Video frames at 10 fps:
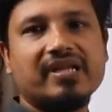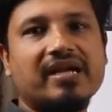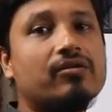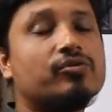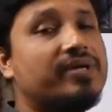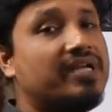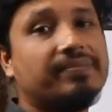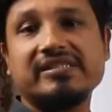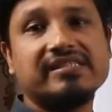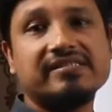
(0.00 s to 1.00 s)
কারণ তোমাকে
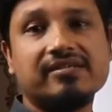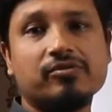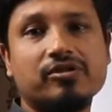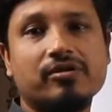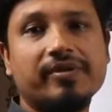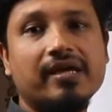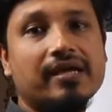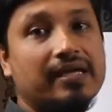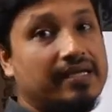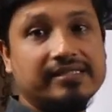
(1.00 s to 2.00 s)
পাঁচটা অ্যান্সার করতে হবে
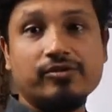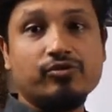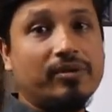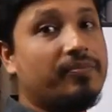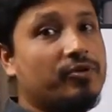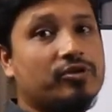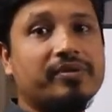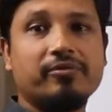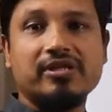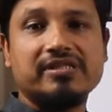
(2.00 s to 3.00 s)
যেহেতু আমি
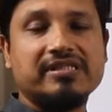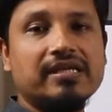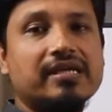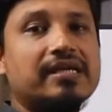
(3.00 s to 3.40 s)
প্রথমেই বলেছি